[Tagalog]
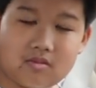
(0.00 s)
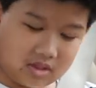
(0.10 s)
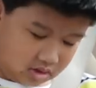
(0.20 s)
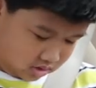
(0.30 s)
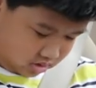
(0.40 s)

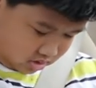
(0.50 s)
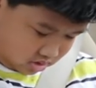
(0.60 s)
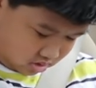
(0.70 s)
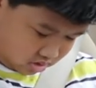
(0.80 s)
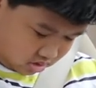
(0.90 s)
Ito yung
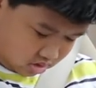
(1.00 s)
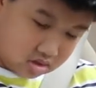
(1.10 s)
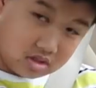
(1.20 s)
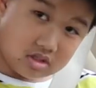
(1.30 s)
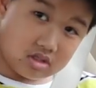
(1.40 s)
binili namin
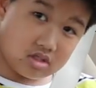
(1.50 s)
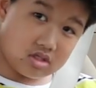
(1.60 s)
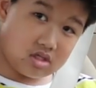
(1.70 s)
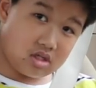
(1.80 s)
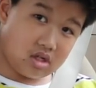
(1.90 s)
sa
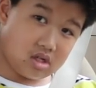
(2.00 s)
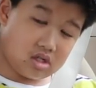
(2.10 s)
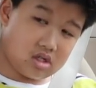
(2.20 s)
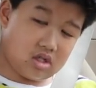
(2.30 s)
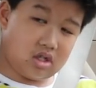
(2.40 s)
H&M.
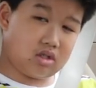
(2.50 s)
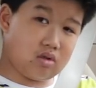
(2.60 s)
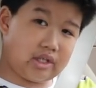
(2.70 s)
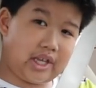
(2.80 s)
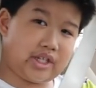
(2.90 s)
This
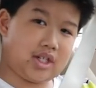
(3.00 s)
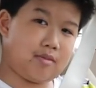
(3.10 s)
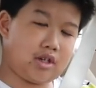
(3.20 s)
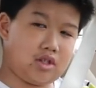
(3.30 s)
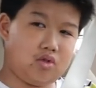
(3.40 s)
looks like
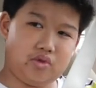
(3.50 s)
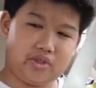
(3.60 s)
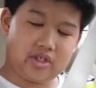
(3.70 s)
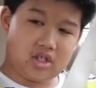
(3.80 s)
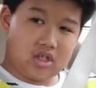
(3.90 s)
summer
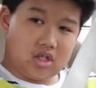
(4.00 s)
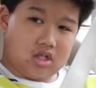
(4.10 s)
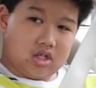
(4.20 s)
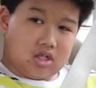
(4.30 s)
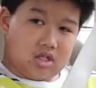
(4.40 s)
clothes. Oh,
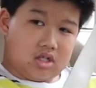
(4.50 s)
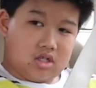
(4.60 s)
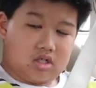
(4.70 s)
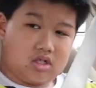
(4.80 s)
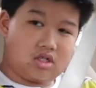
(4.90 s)
summer
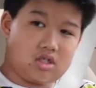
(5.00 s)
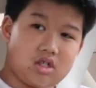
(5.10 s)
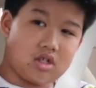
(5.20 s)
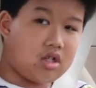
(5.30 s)
naman talaga.